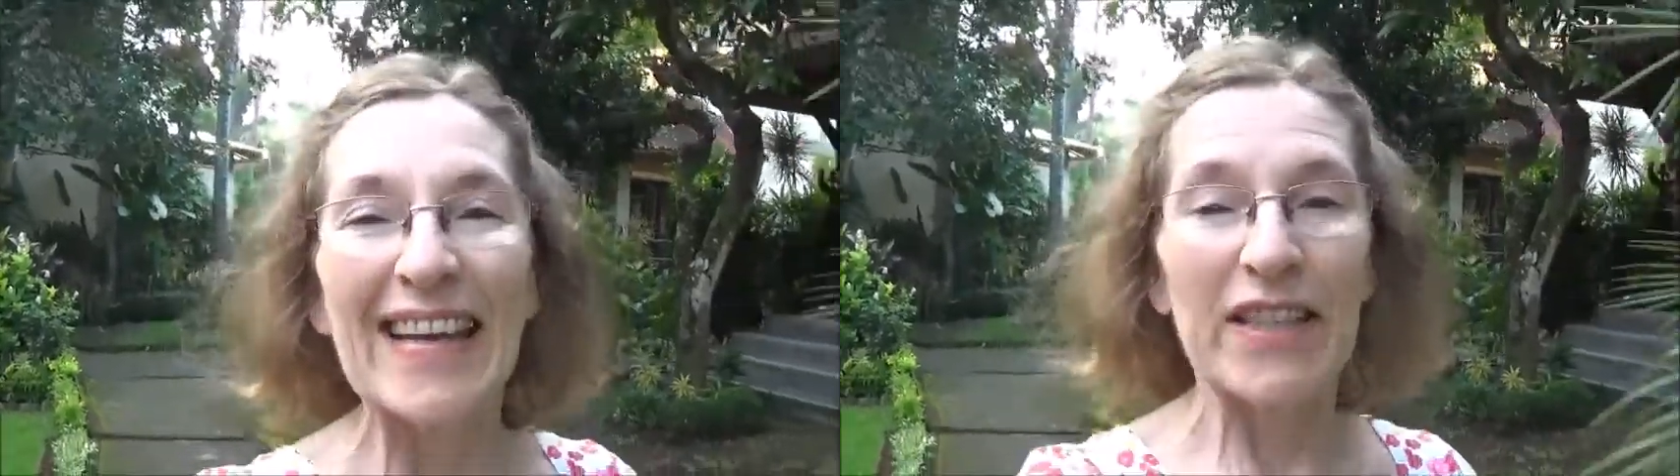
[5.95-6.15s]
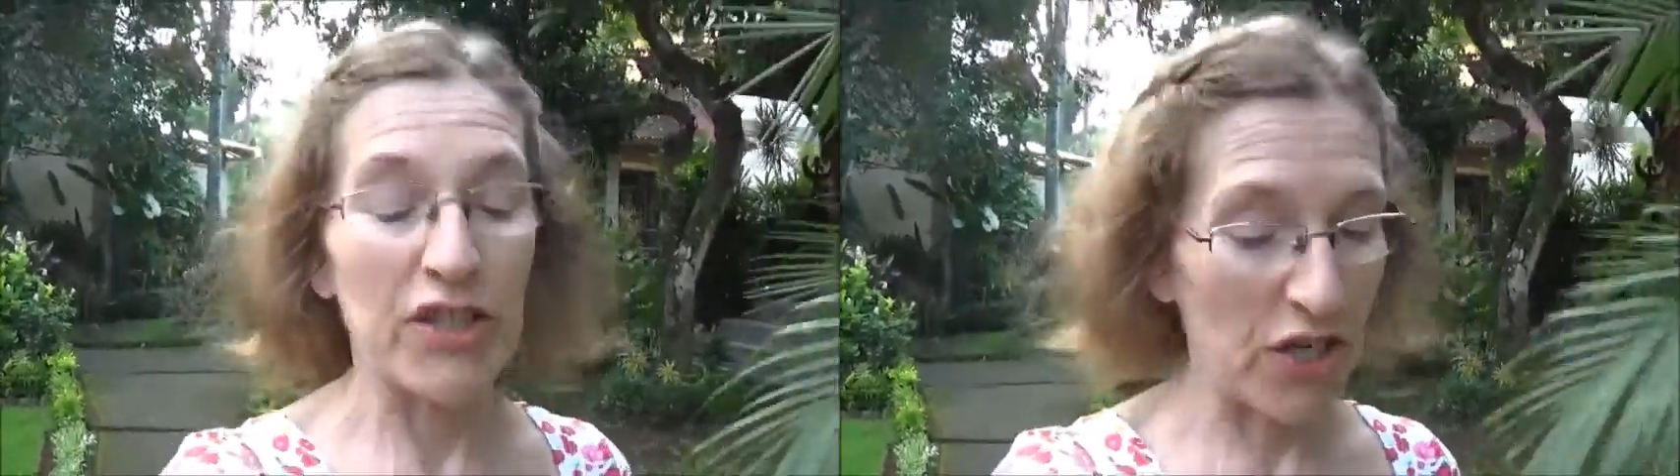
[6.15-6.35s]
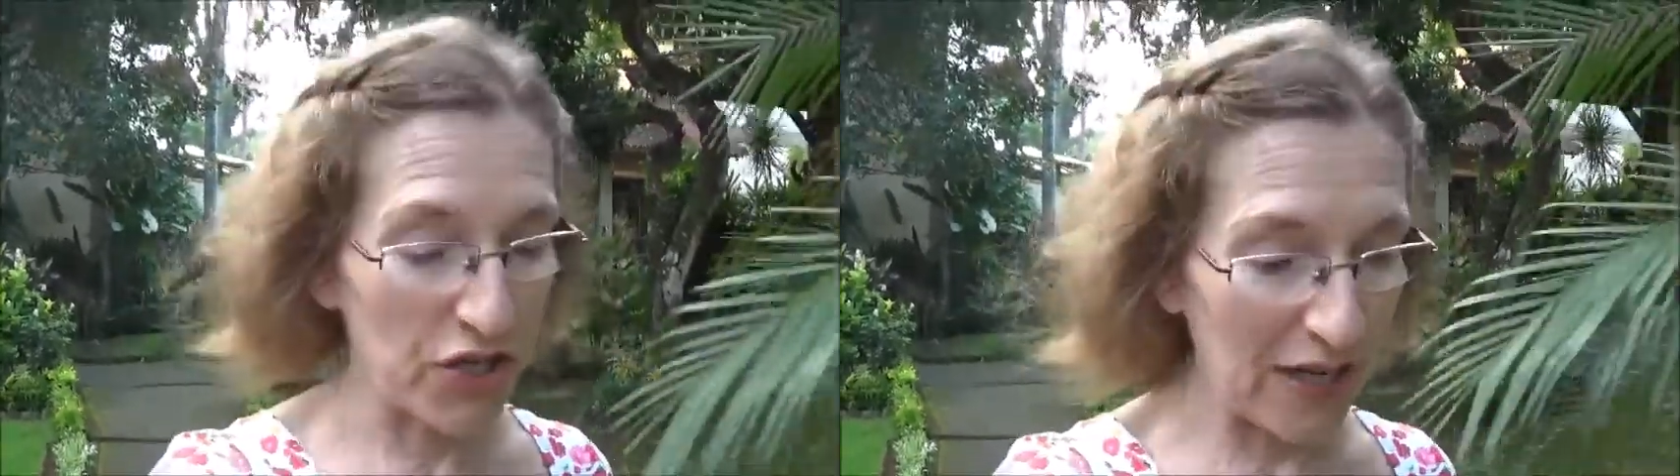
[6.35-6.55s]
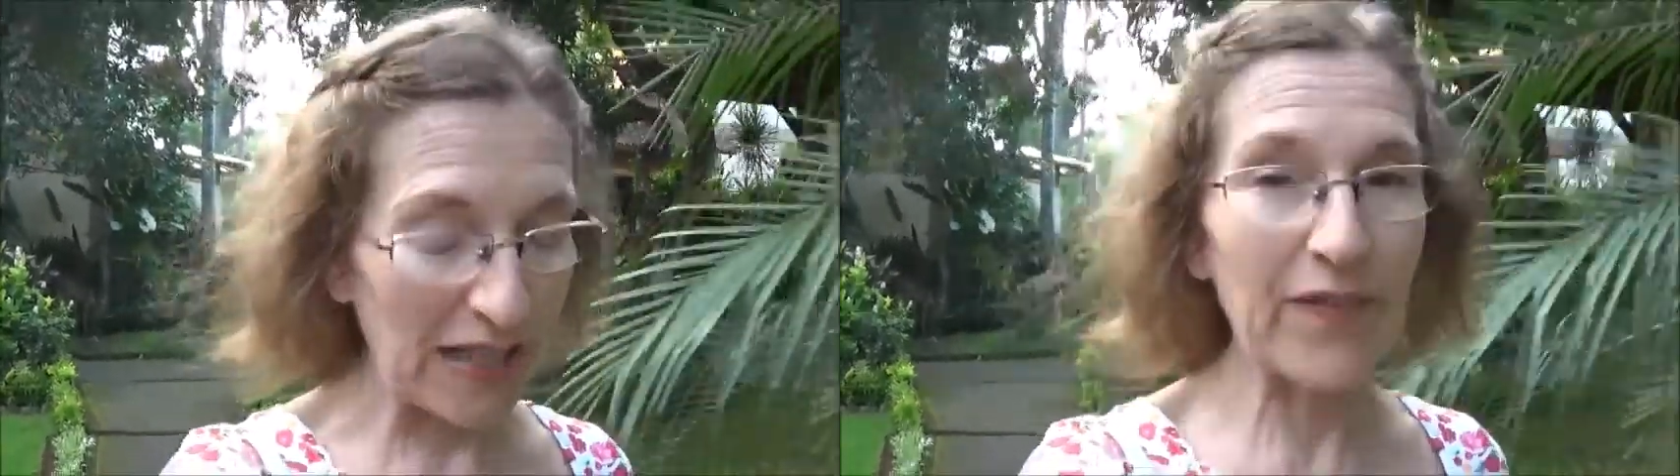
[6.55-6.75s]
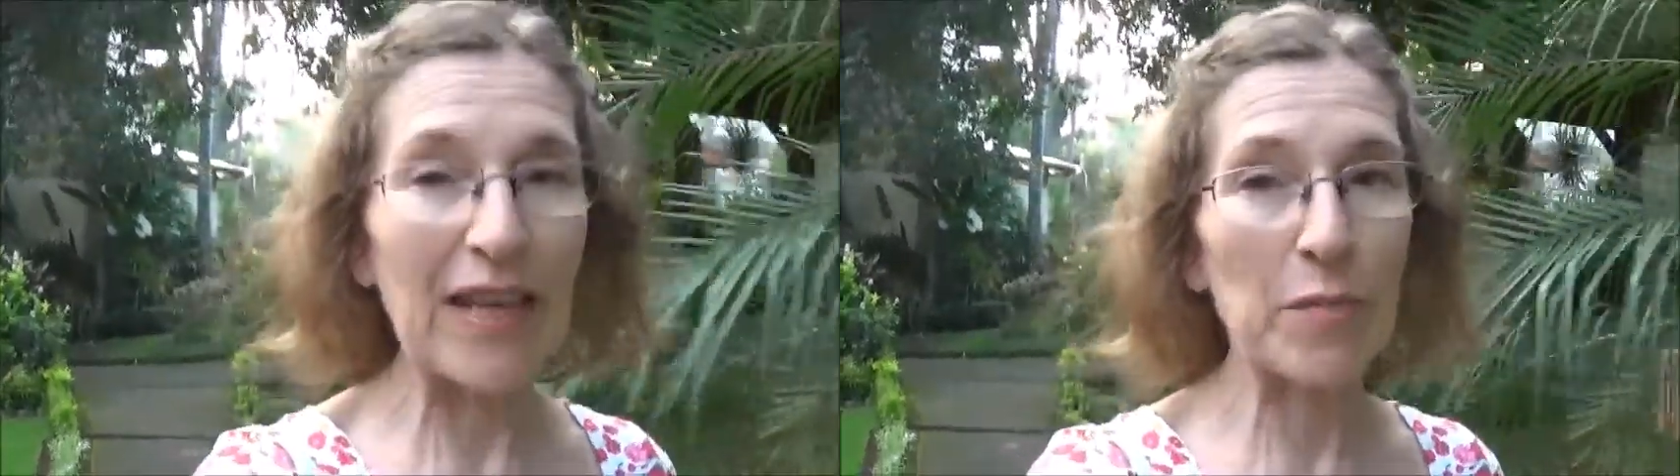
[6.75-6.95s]
Nicht
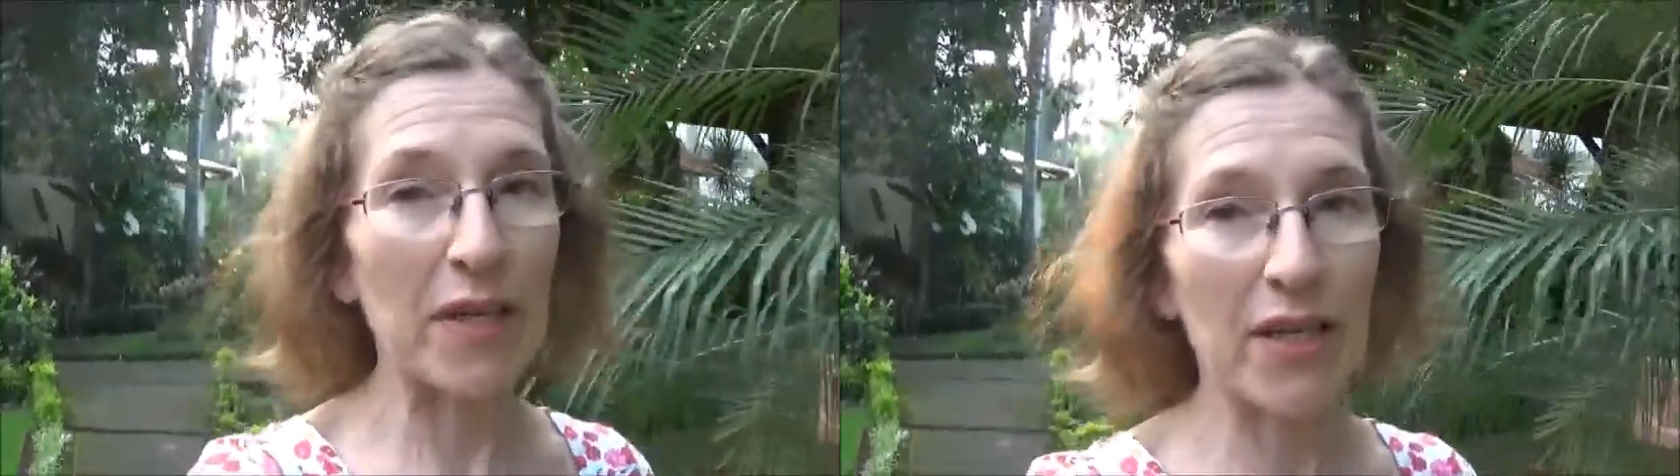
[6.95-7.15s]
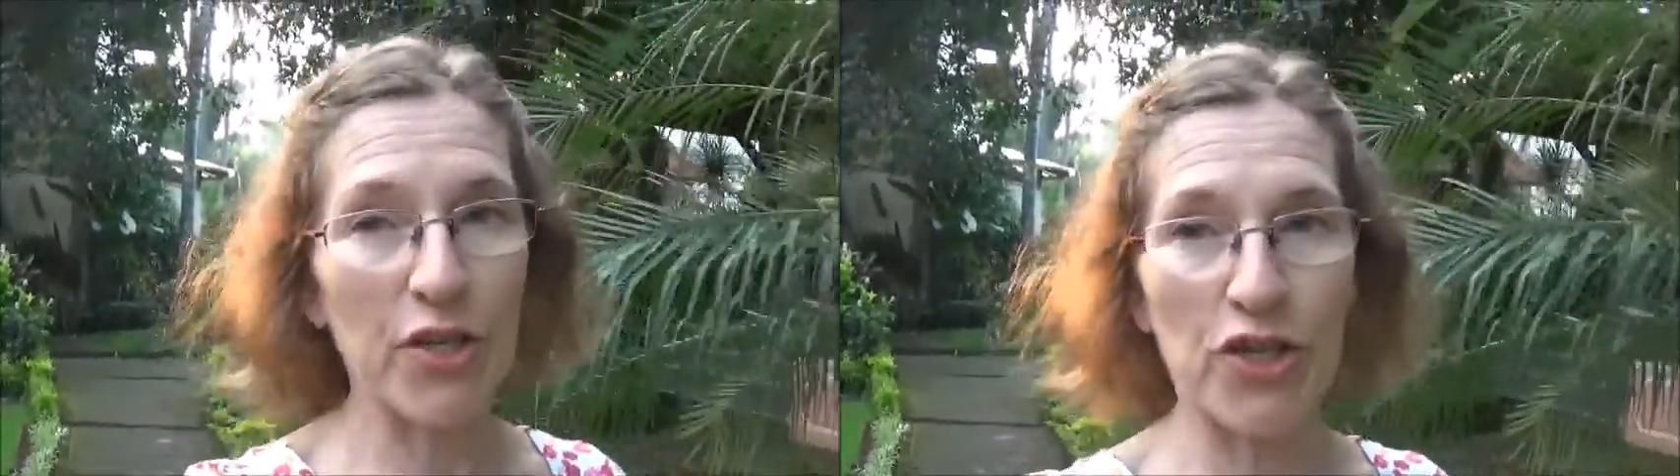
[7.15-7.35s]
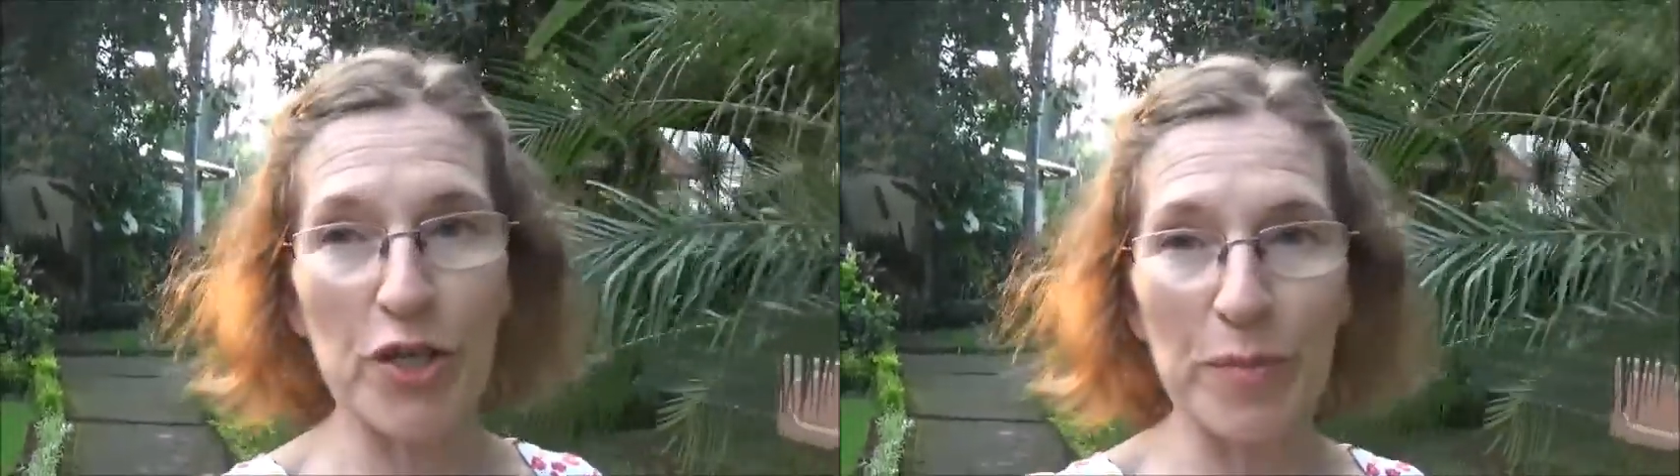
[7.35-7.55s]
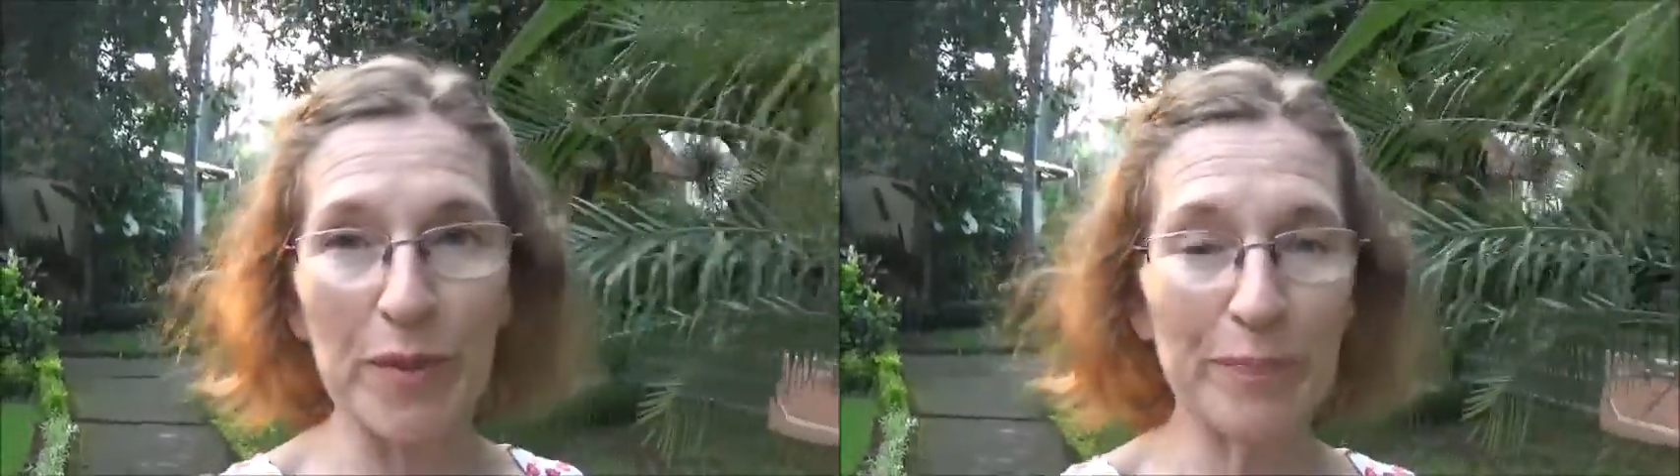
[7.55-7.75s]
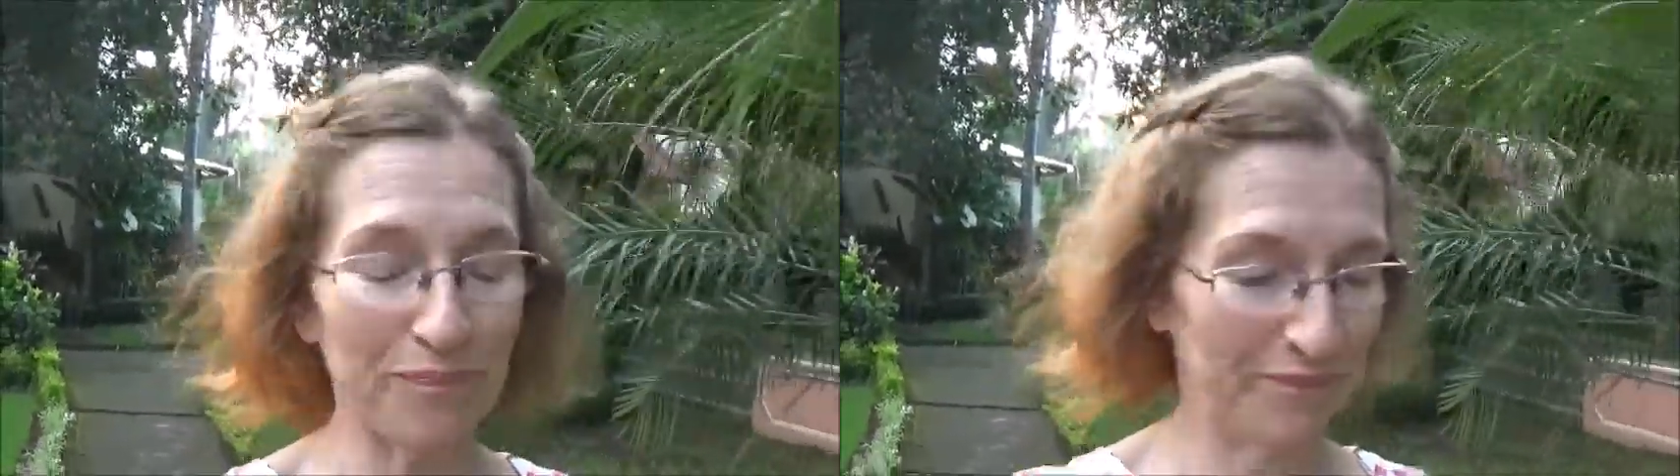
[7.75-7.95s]
erschrecken wegen meiner Stimme.